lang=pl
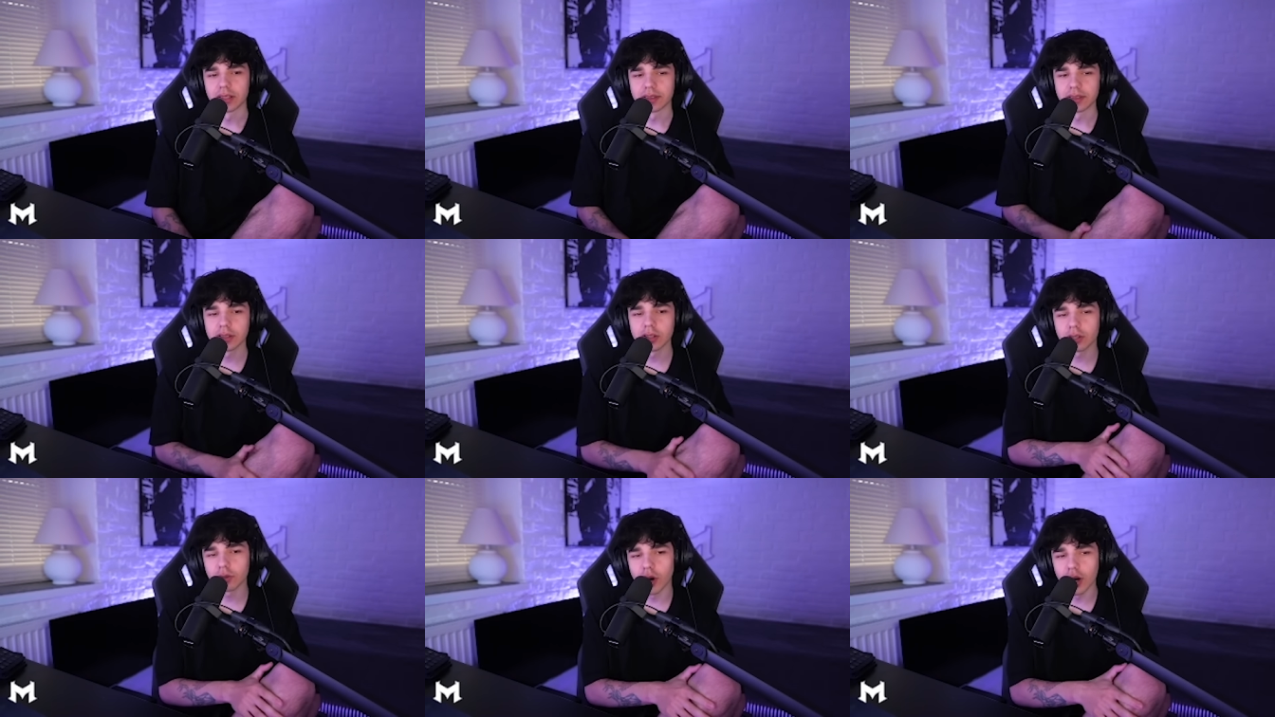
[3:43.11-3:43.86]

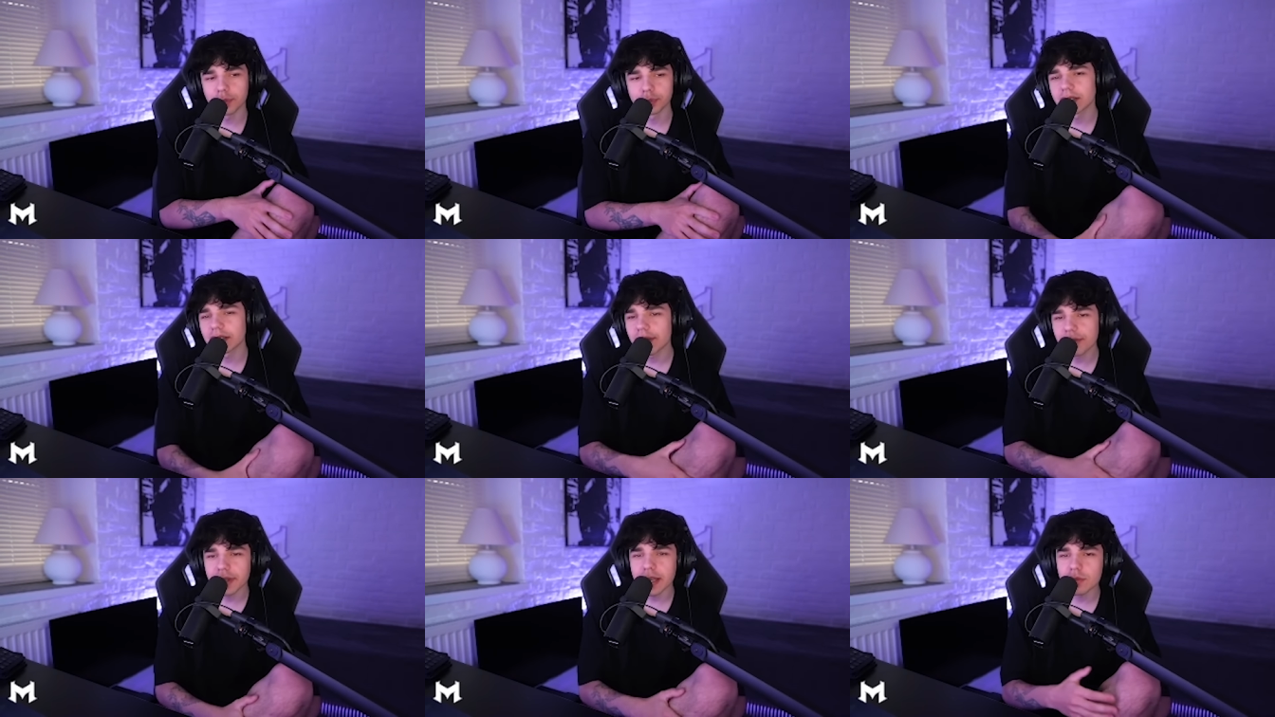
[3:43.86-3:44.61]
Tylko chłop, nie
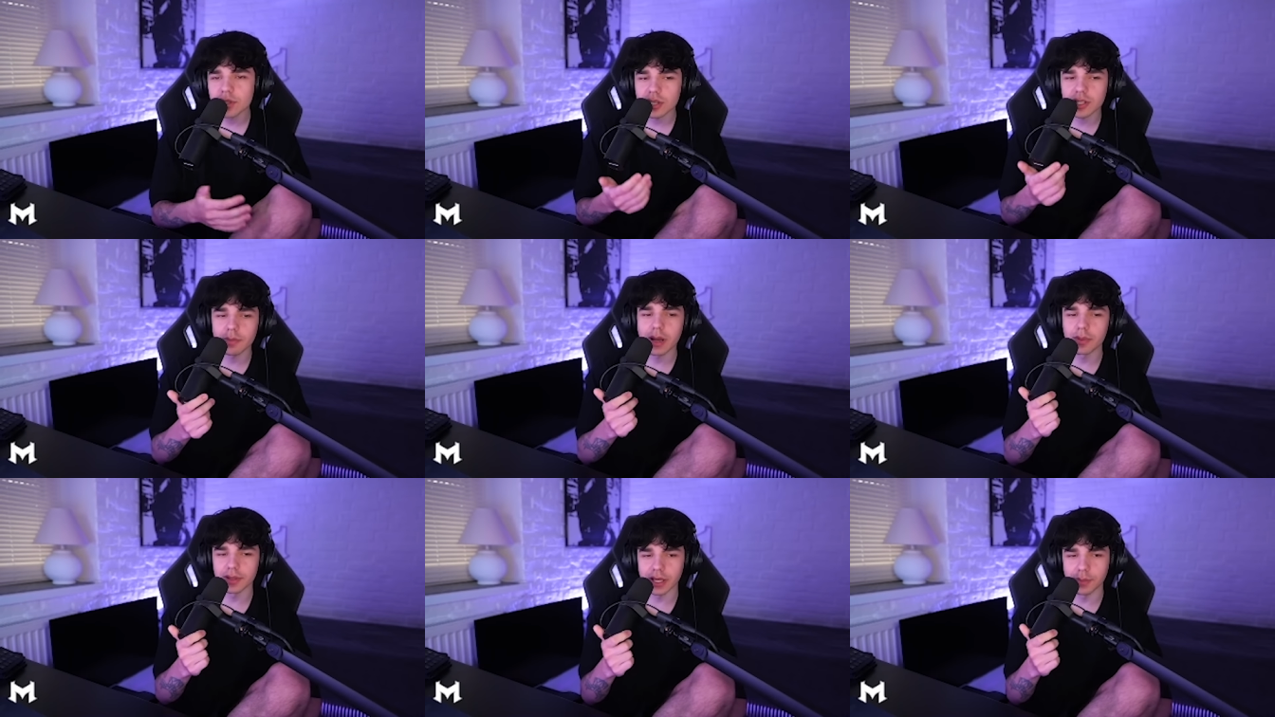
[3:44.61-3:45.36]
wydaje mi się, że
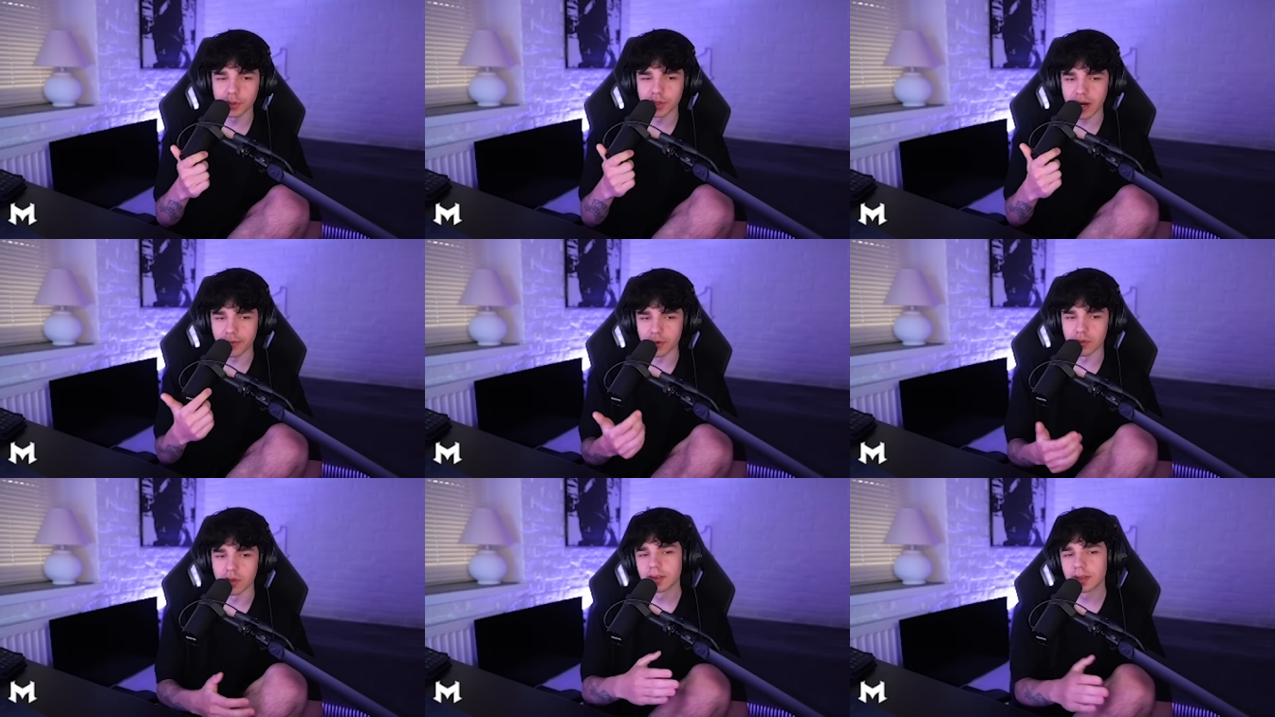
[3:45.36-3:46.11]
baby tak
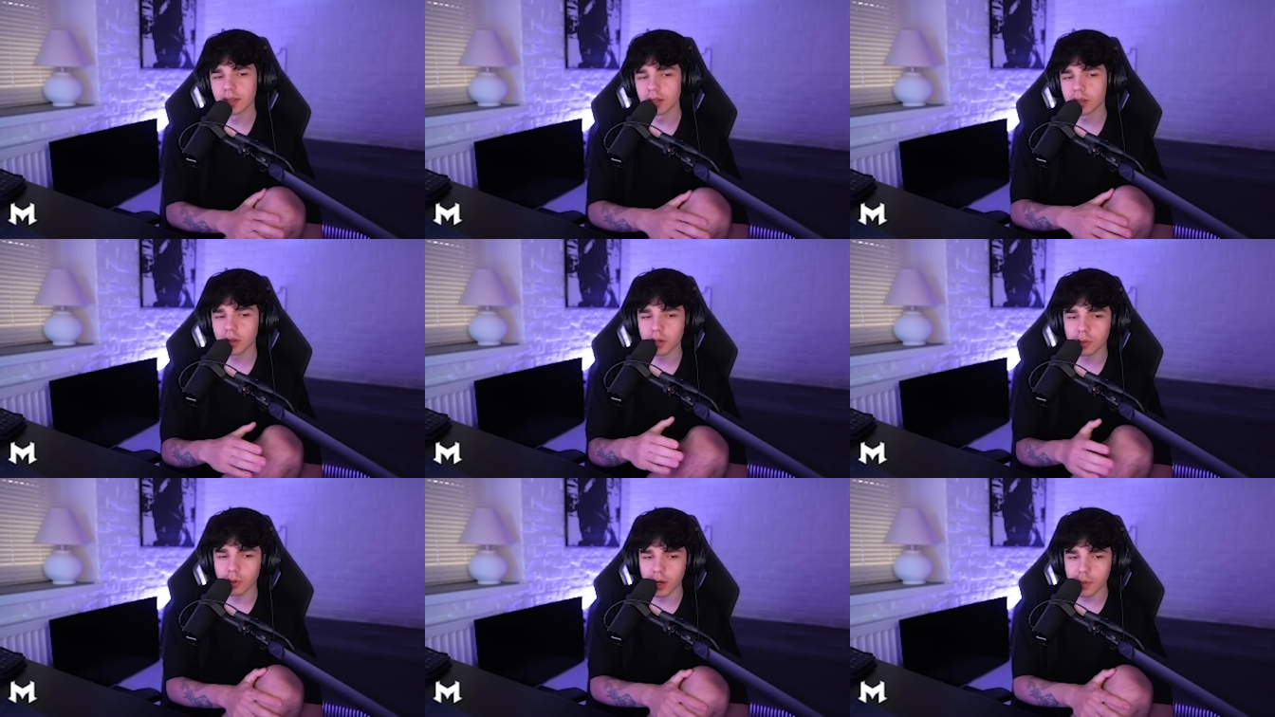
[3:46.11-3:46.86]
potrafią. Tylko
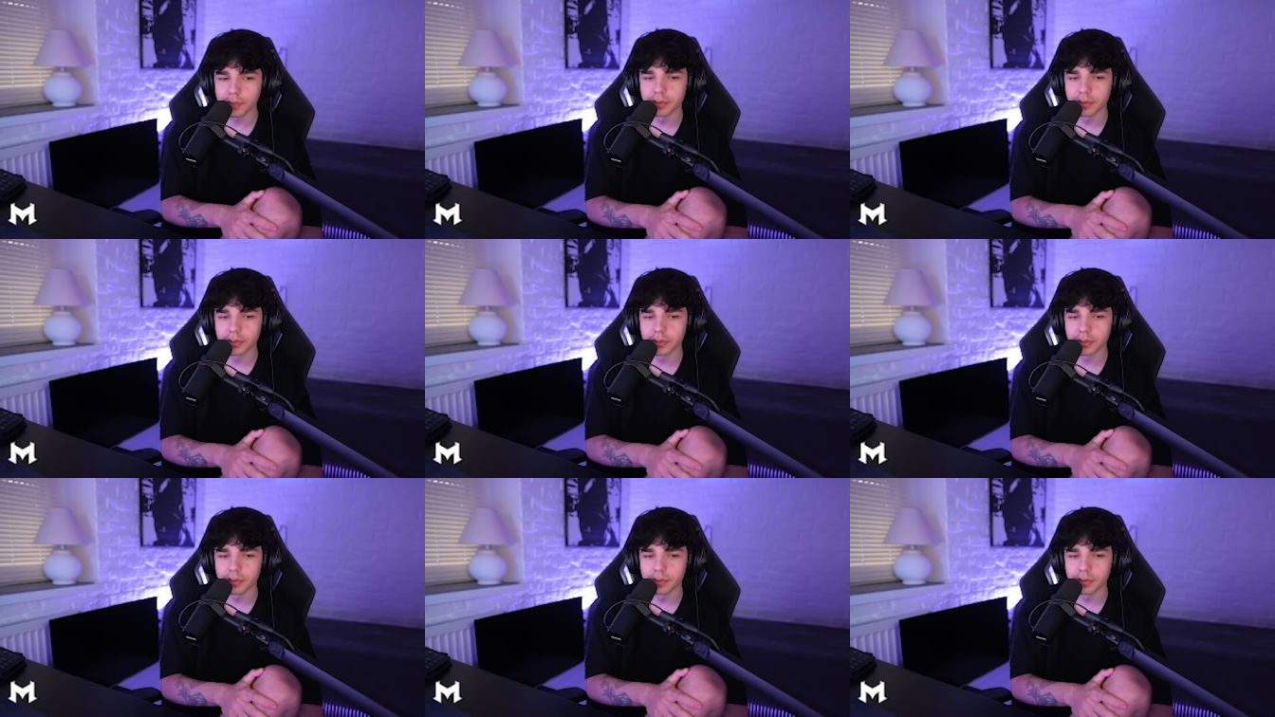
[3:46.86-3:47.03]
chłop